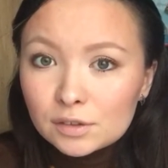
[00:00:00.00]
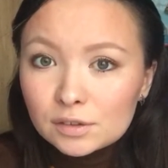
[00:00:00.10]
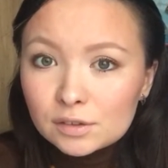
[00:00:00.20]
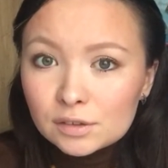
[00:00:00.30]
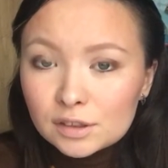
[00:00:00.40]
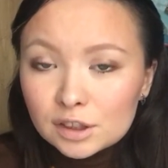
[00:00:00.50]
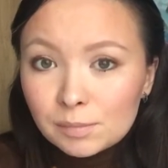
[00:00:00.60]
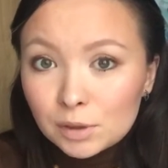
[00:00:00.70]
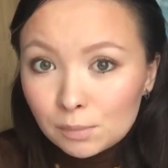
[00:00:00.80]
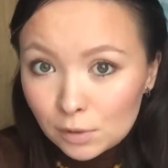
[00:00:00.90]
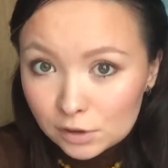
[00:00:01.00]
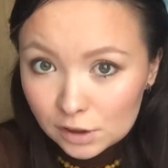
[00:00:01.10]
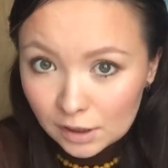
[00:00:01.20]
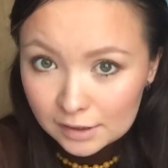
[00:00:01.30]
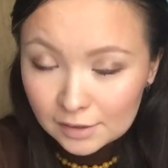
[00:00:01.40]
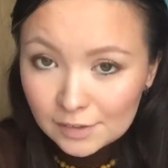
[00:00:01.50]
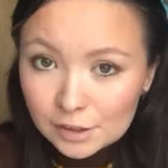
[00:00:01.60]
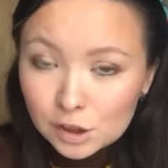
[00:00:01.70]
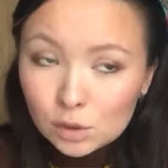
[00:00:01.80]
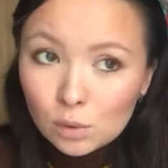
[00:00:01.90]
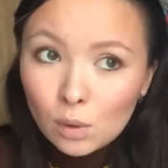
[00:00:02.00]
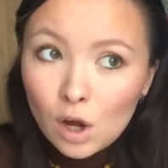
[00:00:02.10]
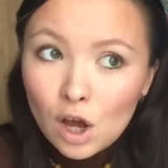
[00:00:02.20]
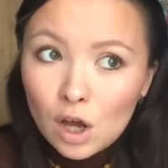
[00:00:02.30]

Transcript: значит, потом просто лингвистику,